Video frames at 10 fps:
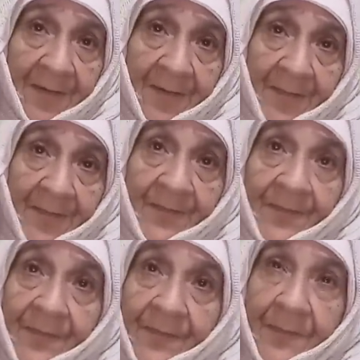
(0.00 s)
مورا
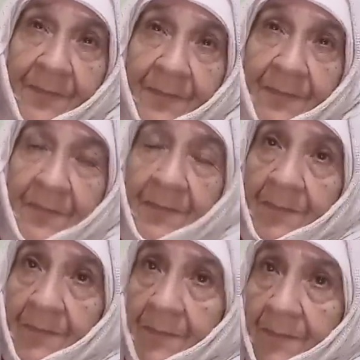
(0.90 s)
درت
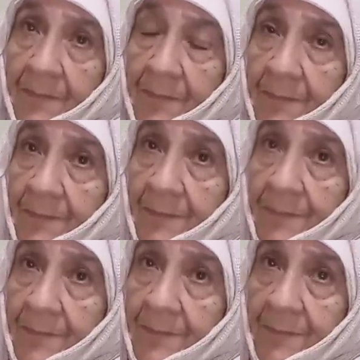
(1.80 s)
يعني
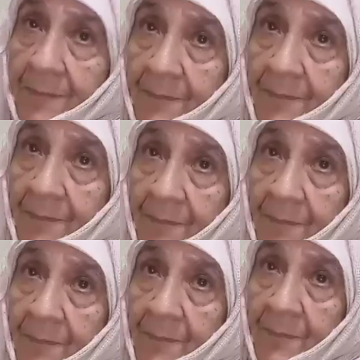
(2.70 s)
التصاور ديالها في
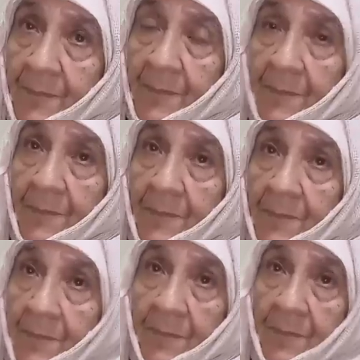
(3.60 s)
الفيسبوك ما
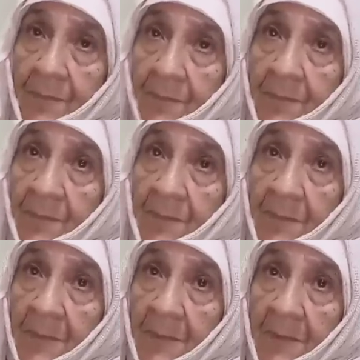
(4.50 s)
تواصل معكم شي واحد
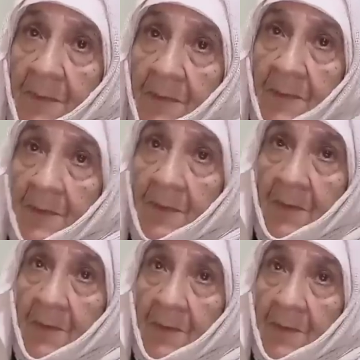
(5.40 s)
قال لكم راه كاينه في شي
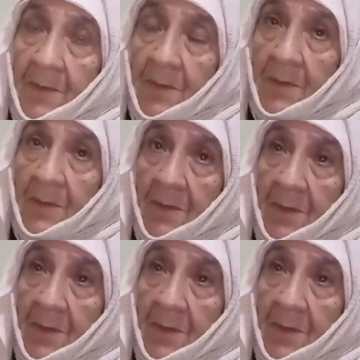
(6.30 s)
بلاصه